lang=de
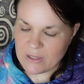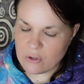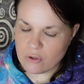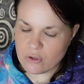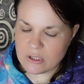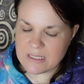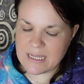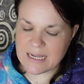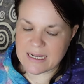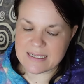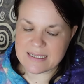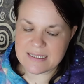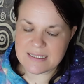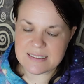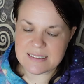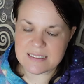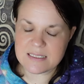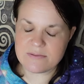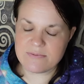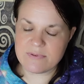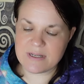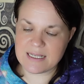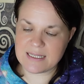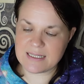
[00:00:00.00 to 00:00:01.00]
Und da geht es
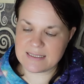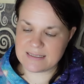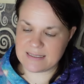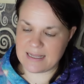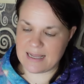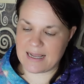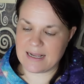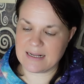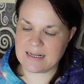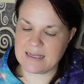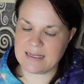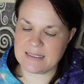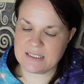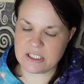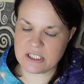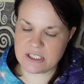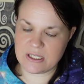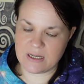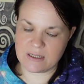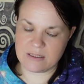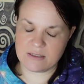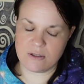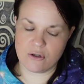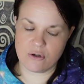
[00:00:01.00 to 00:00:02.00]
jetzt wirklich da ganz
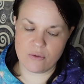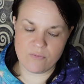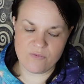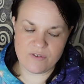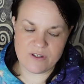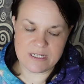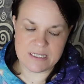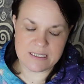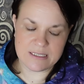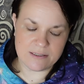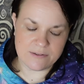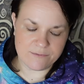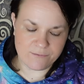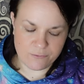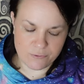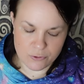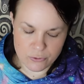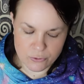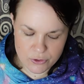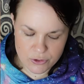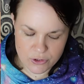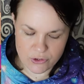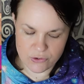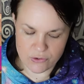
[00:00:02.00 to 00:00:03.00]
stark darum, wieder in den
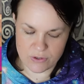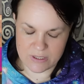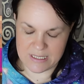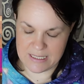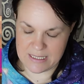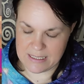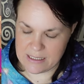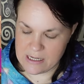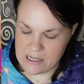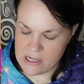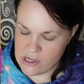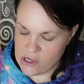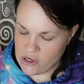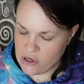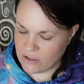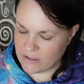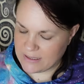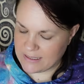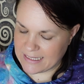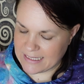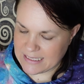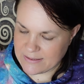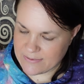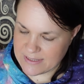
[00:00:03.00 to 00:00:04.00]
Fluss zu gehen.
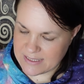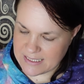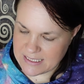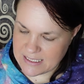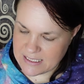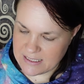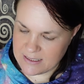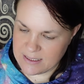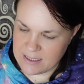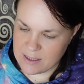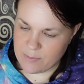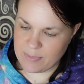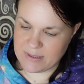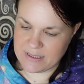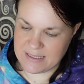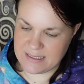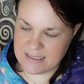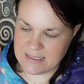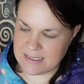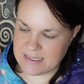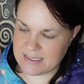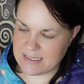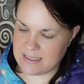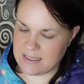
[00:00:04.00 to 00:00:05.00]
Und das, was ich hier bei
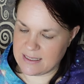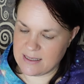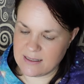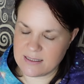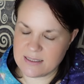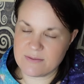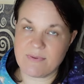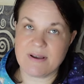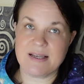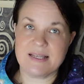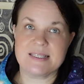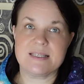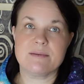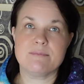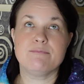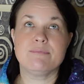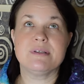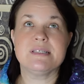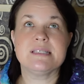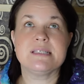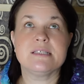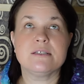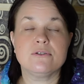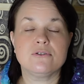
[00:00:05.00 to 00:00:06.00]
dir sehe, es war jetzt ein
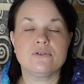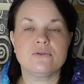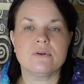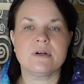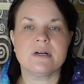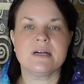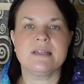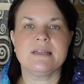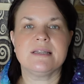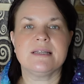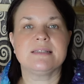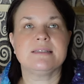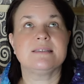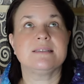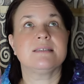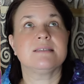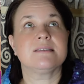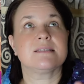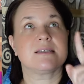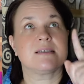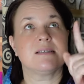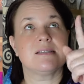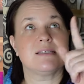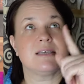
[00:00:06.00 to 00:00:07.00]
bisschen durcheinander.
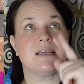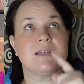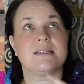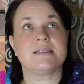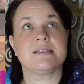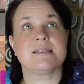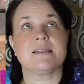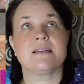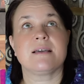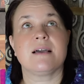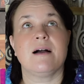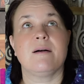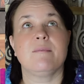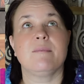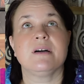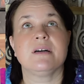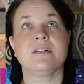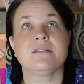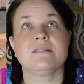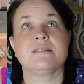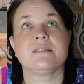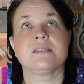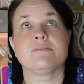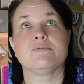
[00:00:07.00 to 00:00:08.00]
Es kann sein, dass die
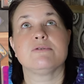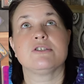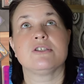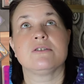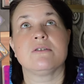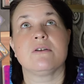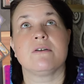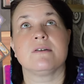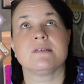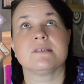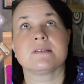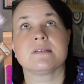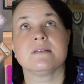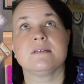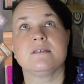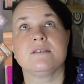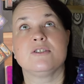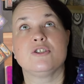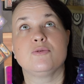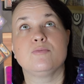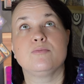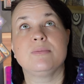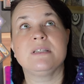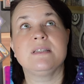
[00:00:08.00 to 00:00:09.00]
Kamera dazwischen ausgeht.
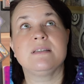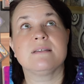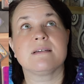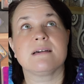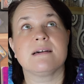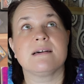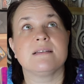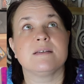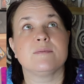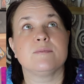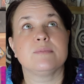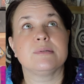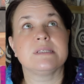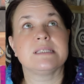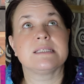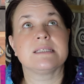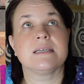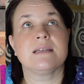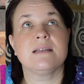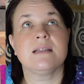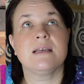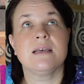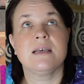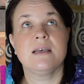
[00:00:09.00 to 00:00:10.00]
Die spinnt gerade ein
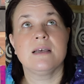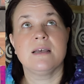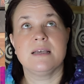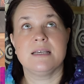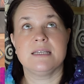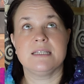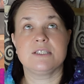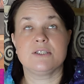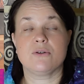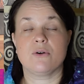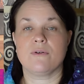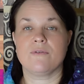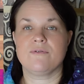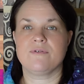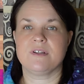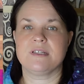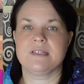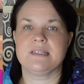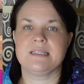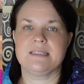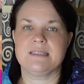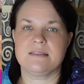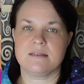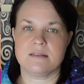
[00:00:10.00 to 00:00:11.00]
bisschen. Ich hoffe
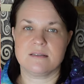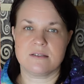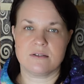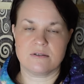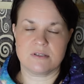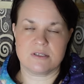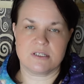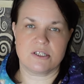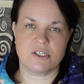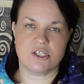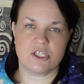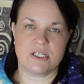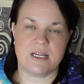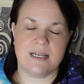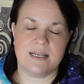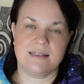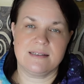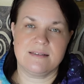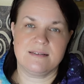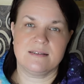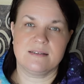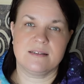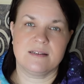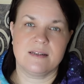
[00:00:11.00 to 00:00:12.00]
nicht. Ansonsten stelle
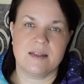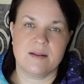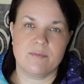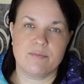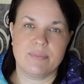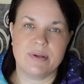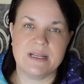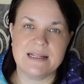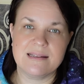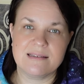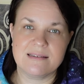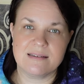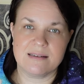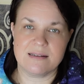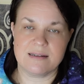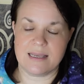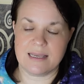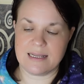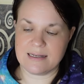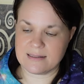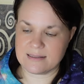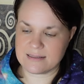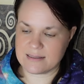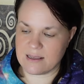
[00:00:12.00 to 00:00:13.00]
ich dir dann ein Bild
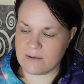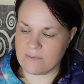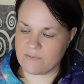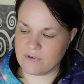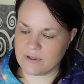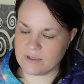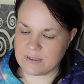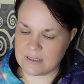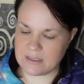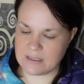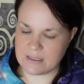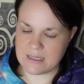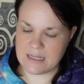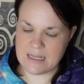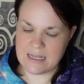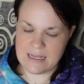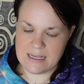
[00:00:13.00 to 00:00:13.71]
hinein, das einfach dann